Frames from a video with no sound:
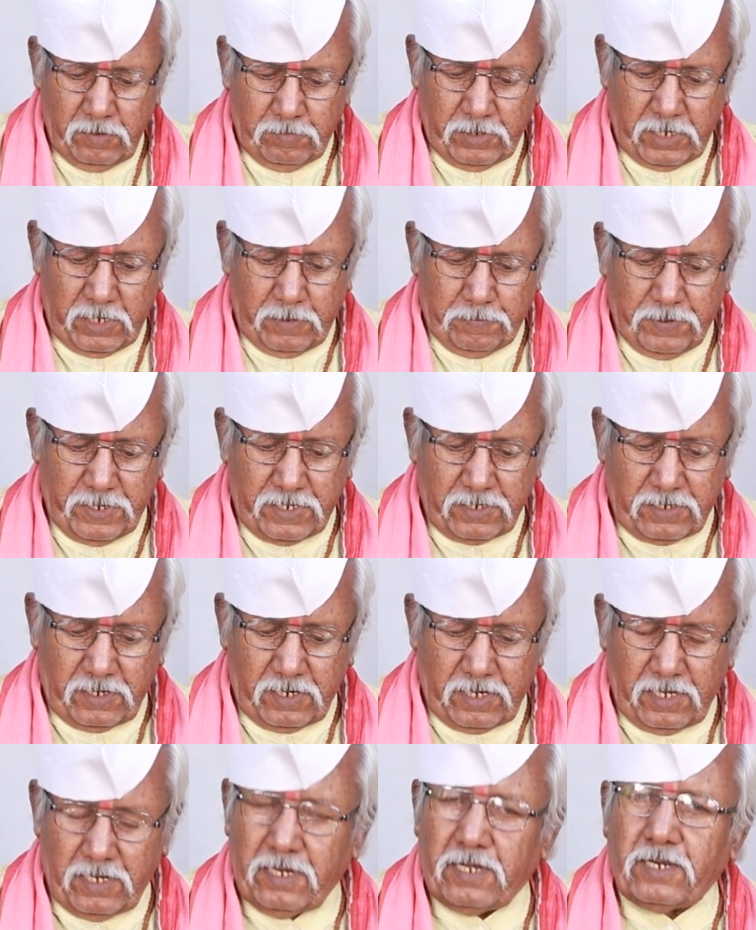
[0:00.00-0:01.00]
మళ్ళీ పైకి
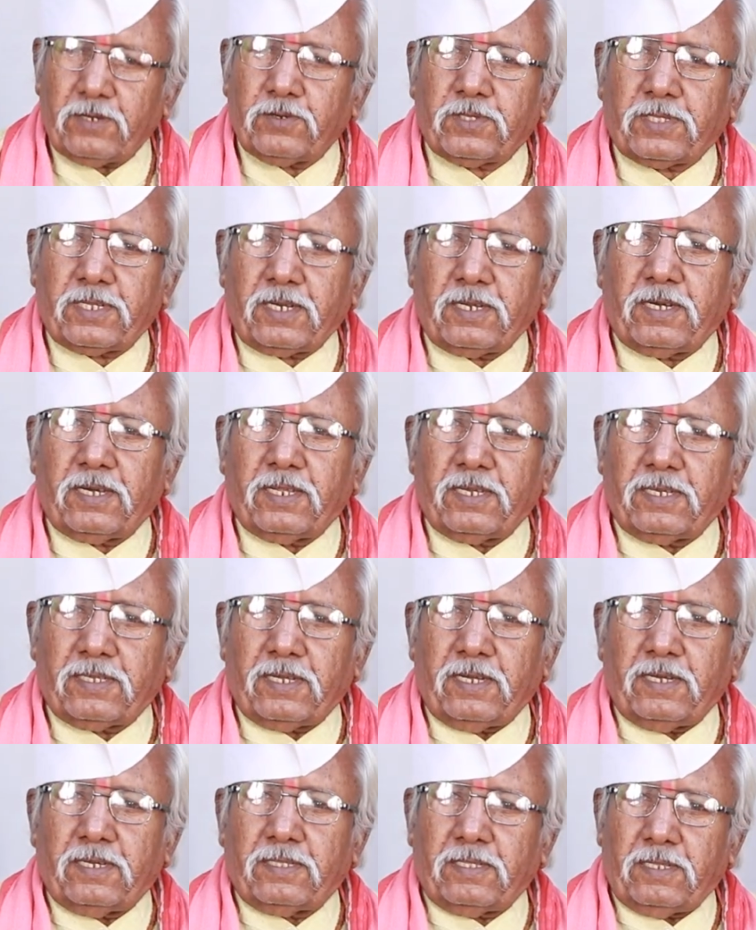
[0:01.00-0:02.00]
రాగలుగుతున్నా
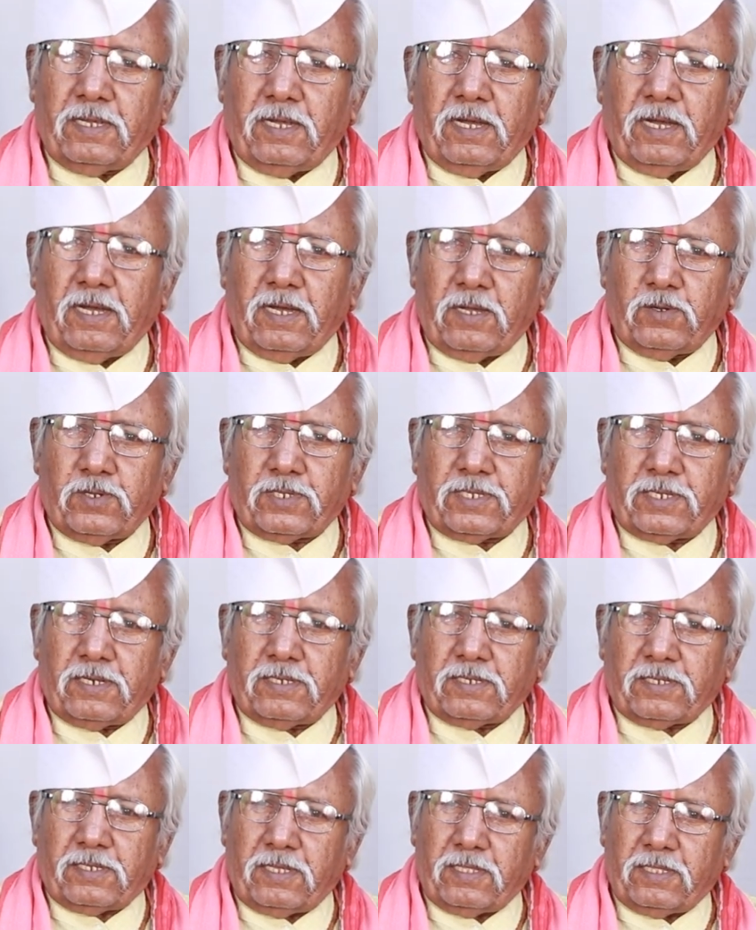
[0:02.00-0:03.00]
లేదా అందే ఆలోచన
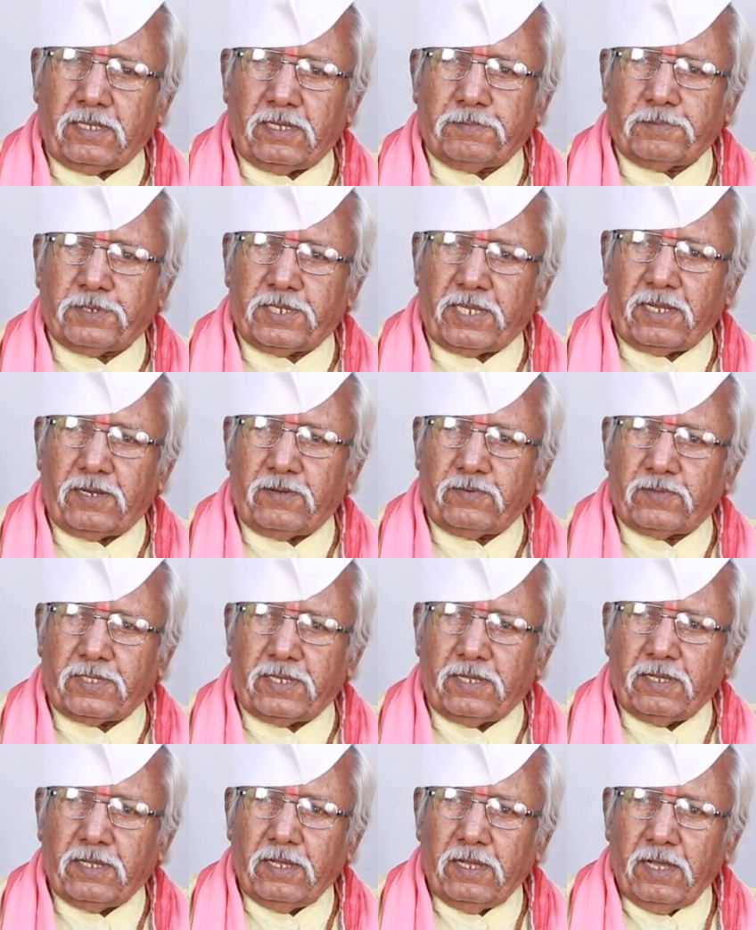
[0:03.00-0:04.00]
సందేహం చాలా
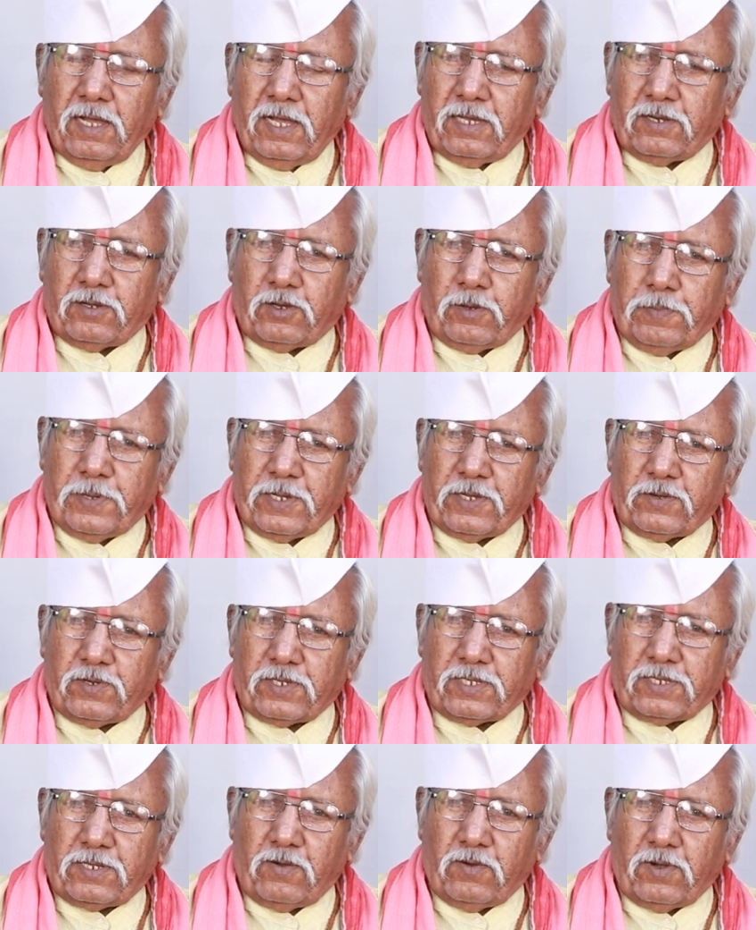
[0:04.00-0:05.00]
ఉంది ఆయనకు పైకి
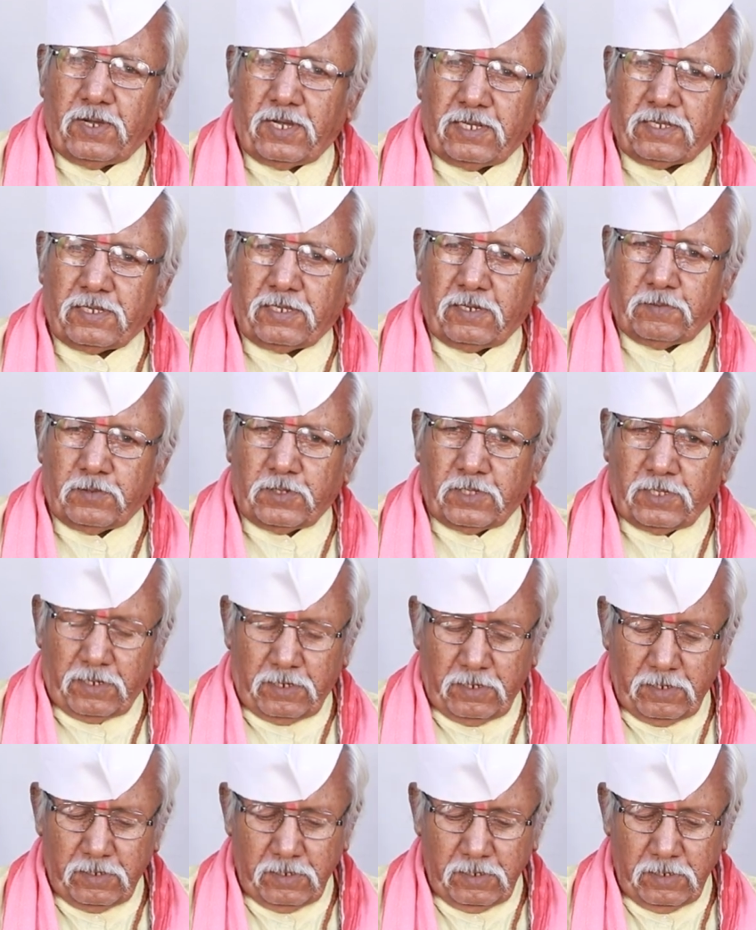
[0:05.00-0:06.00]
వచ్చే అవకాశం ఉంది
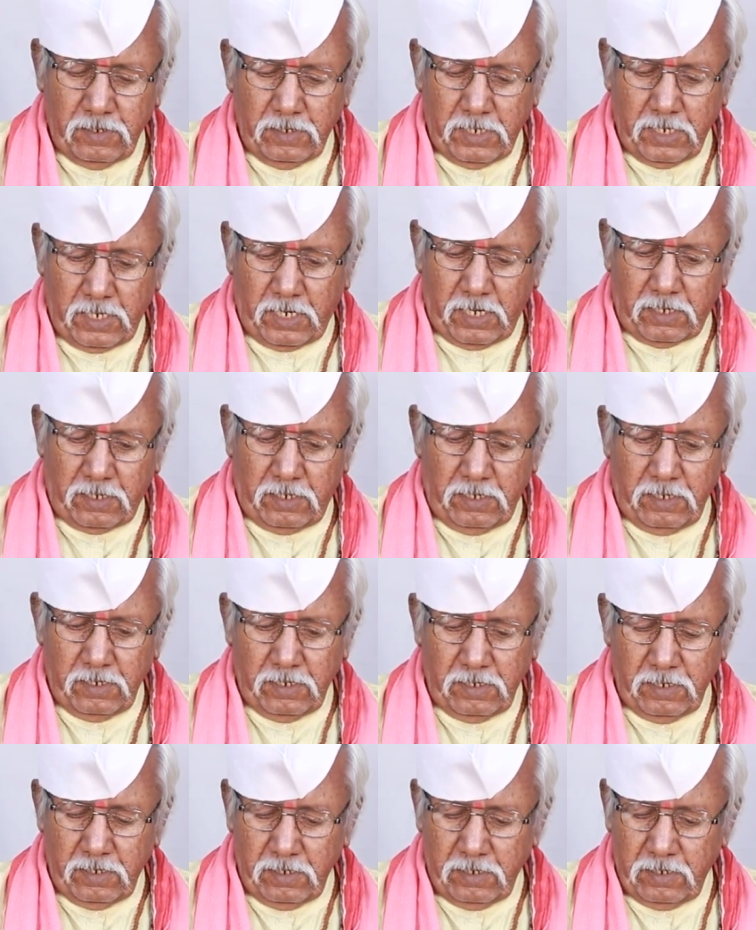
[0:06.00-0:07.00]
కానీ
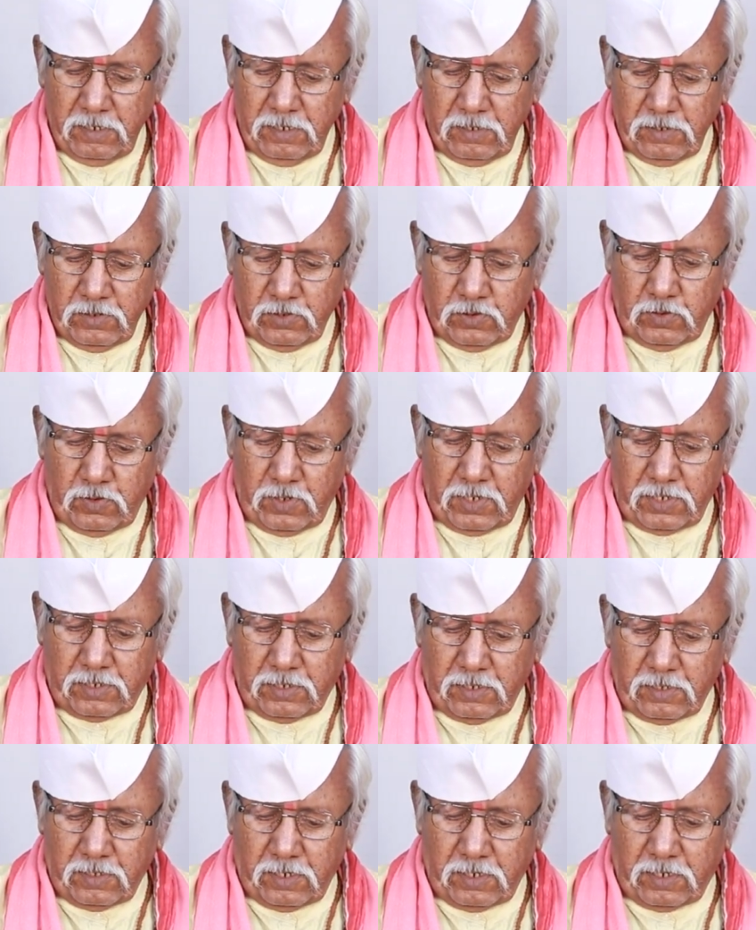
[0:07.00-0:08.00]

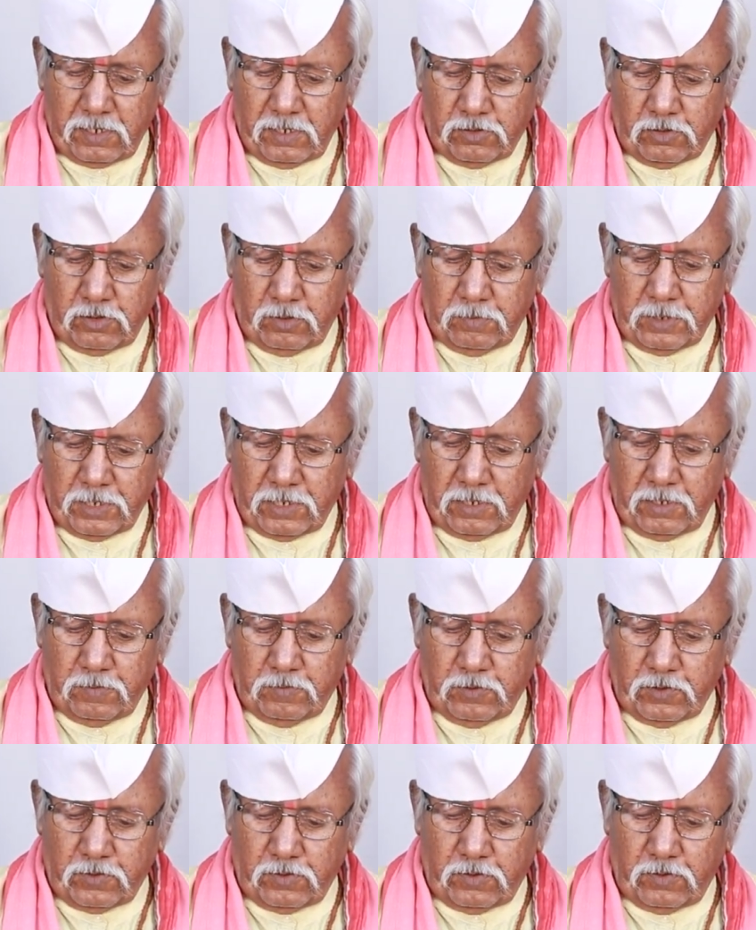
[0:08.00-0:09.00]
సూర్యచంద్ర కేతు మంగళ
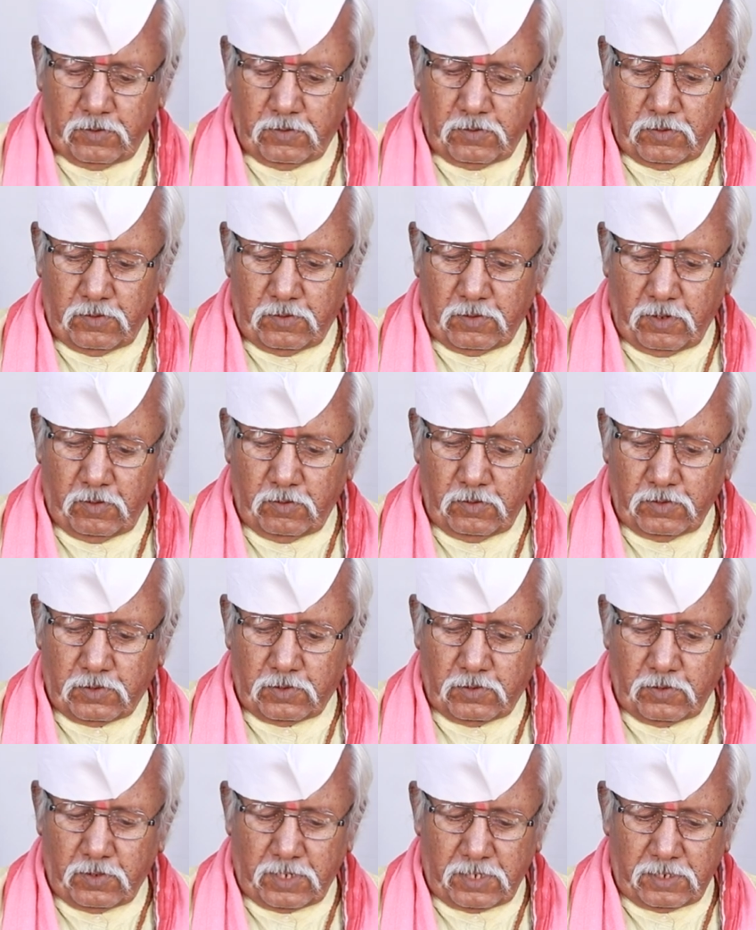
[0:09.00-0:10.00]
బుధు గురు రహు
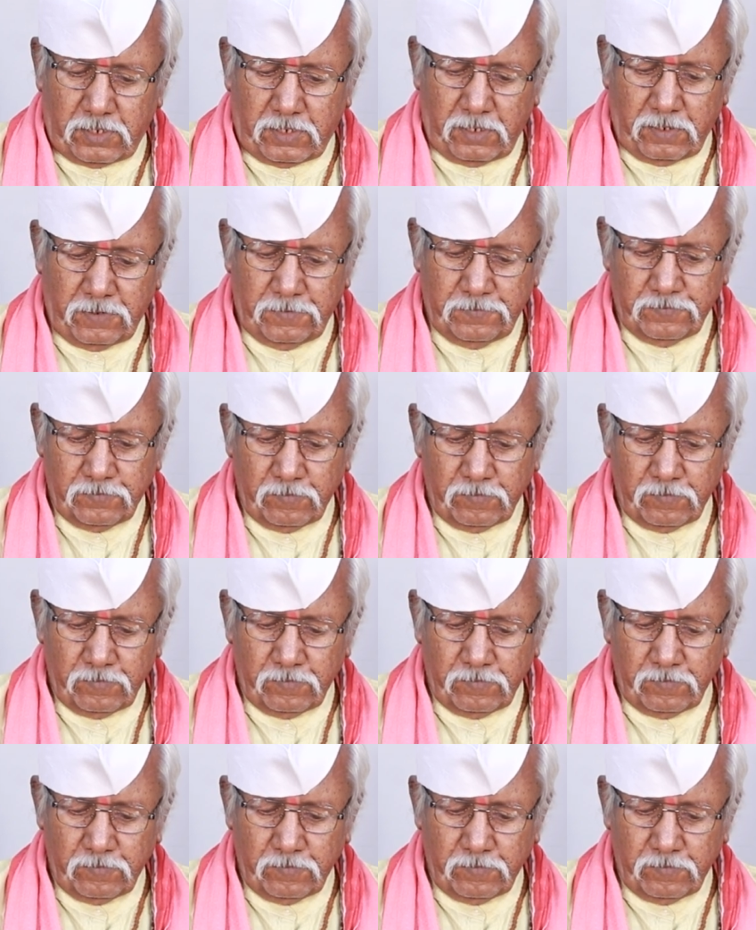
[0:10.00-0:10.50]
శుక్రశని